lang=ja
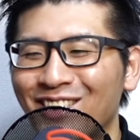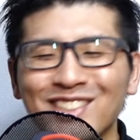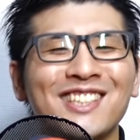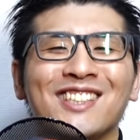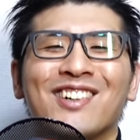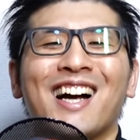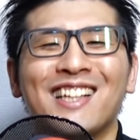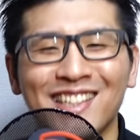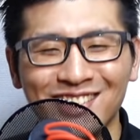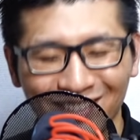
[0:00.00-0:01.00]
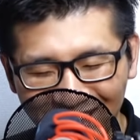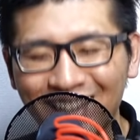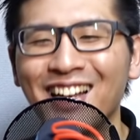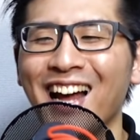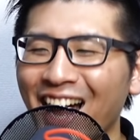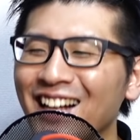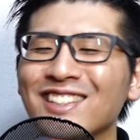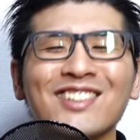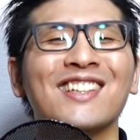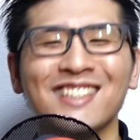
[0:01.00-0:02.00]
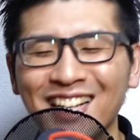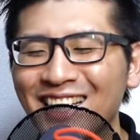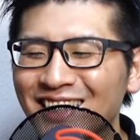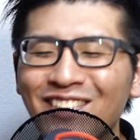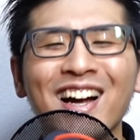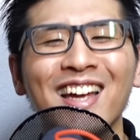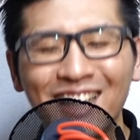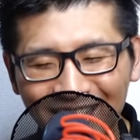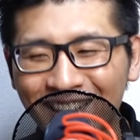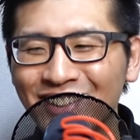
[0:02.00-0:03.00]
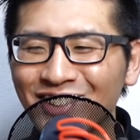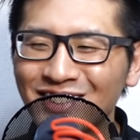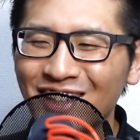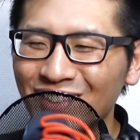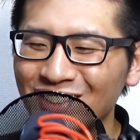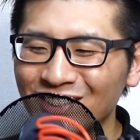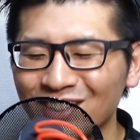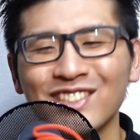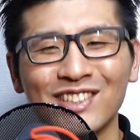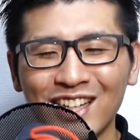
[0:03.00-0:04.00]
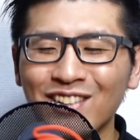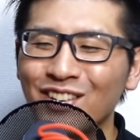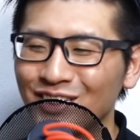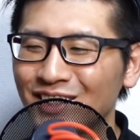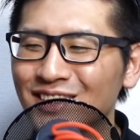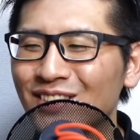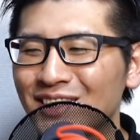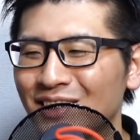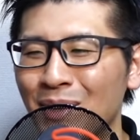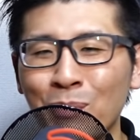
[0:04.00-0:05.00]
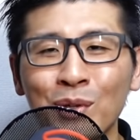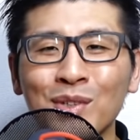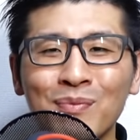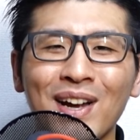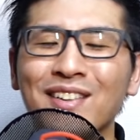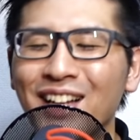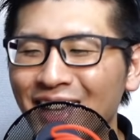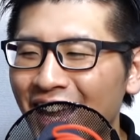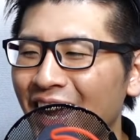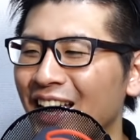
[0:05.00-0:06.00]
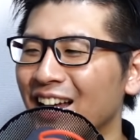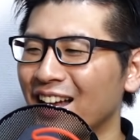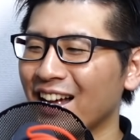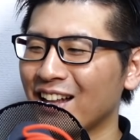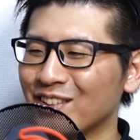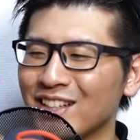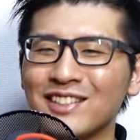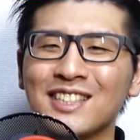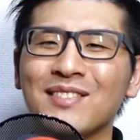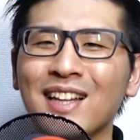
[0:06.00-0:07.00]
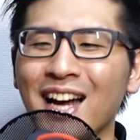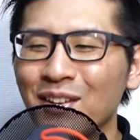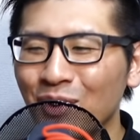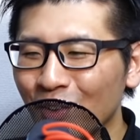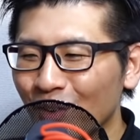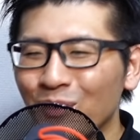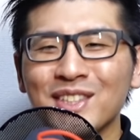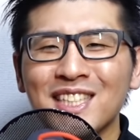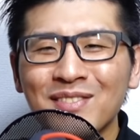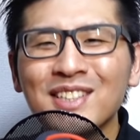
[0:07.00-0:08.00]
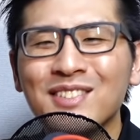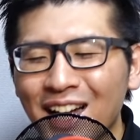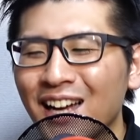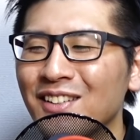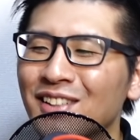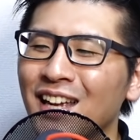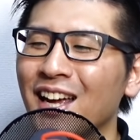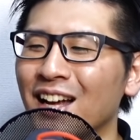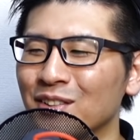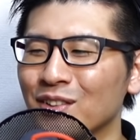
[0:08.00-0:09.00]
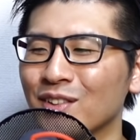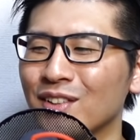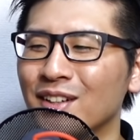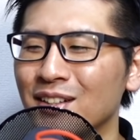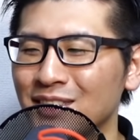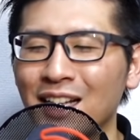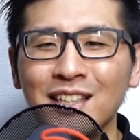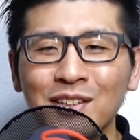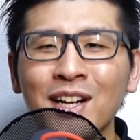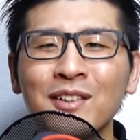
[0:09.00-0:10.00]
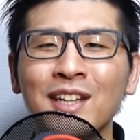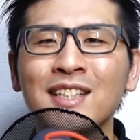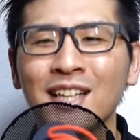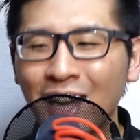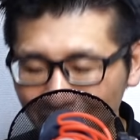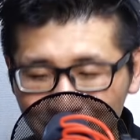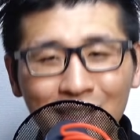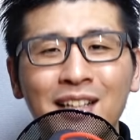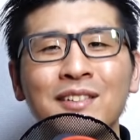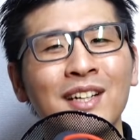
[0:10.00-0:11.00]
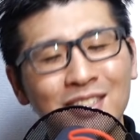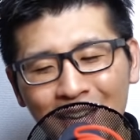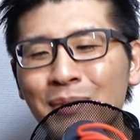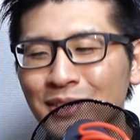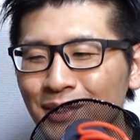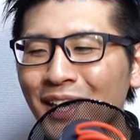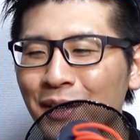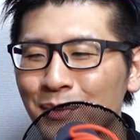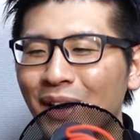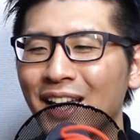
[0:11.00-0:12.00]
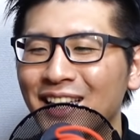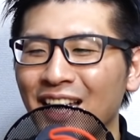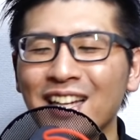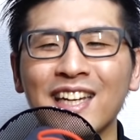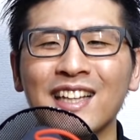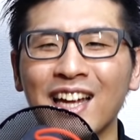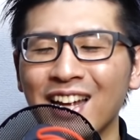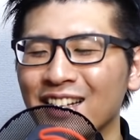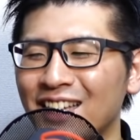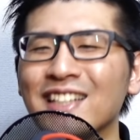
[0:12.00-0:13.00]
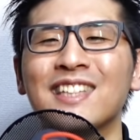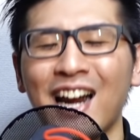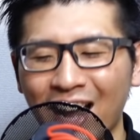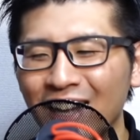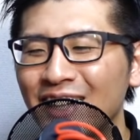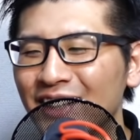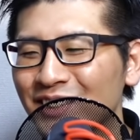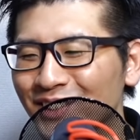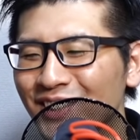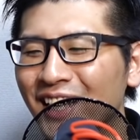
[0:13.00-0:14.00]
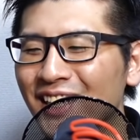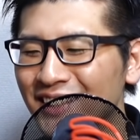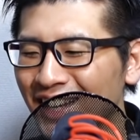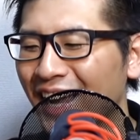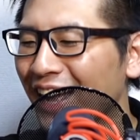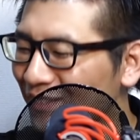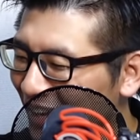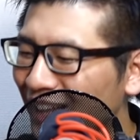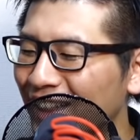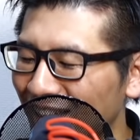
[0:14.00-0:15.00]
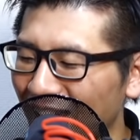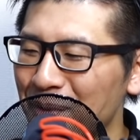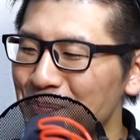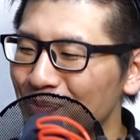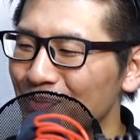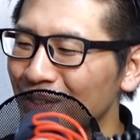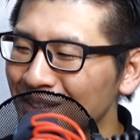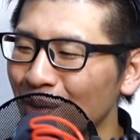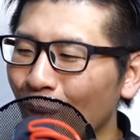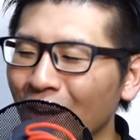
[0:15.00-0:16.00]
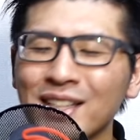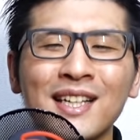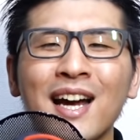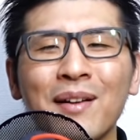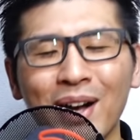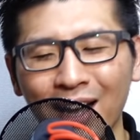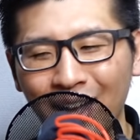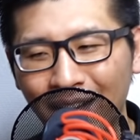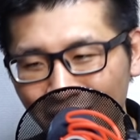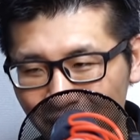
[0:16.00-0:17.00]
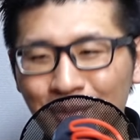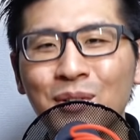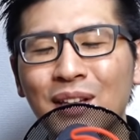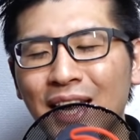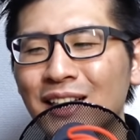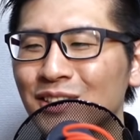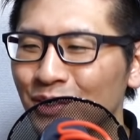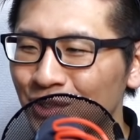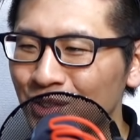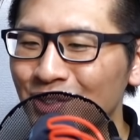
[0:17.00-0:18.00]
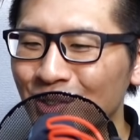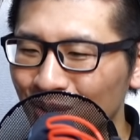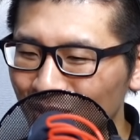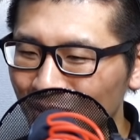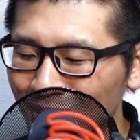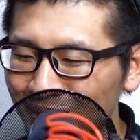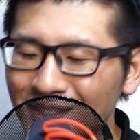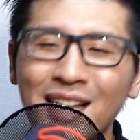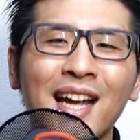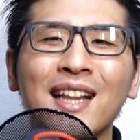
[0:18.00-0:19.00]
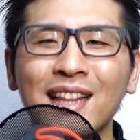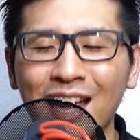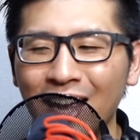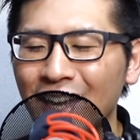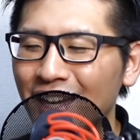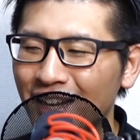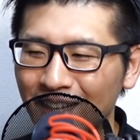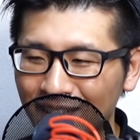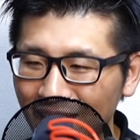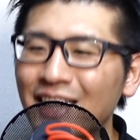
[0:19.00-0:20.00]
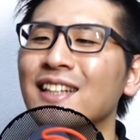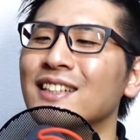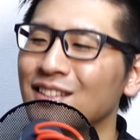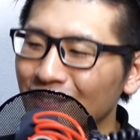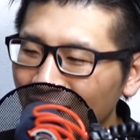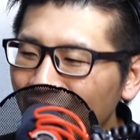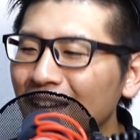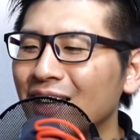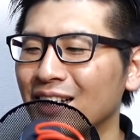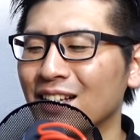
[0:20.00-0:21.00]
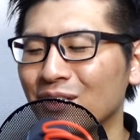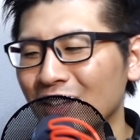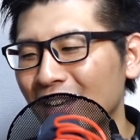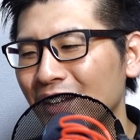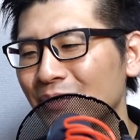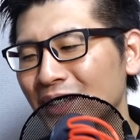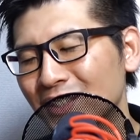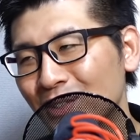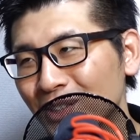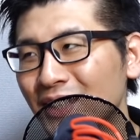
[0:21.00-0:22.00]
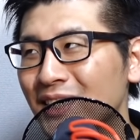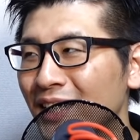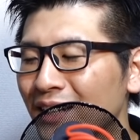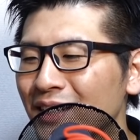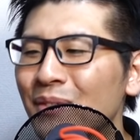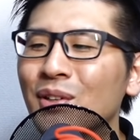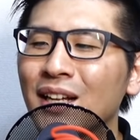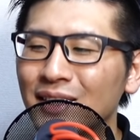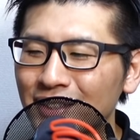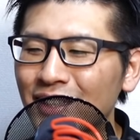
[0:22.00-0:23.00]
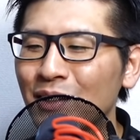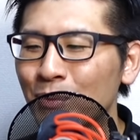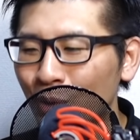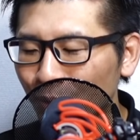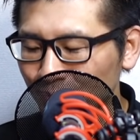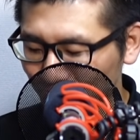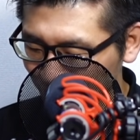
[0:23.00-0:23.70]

ご自身のお金ですよねって、あ、そうですか、じゃあお買い上げありがとうございます言うていろいろ説明してくれて、ポイントいっぱいくれて、入り口までお持ちしますわ言うて、3人ぐらいの店員さんが頭下げてくれんちゃいます ?100 万円現金で出したら。そういう形でカメラって別にお金さえあれば買えるもので、所有することに特別制限ってないんですよね。なので少し違うかもなんですけども、